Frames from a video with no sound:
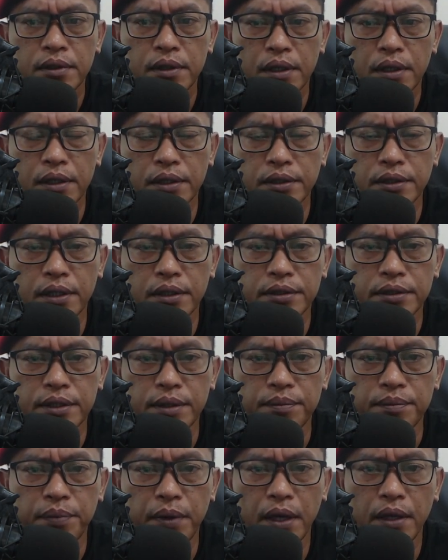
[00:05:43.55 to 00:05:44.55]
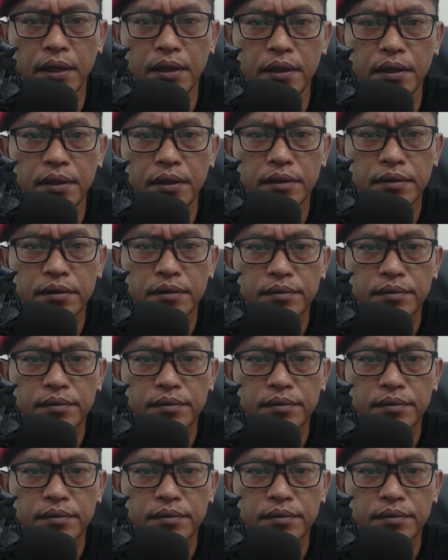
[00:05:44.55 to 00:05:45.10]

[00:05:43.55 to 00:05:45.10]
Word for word: karena jangan sampai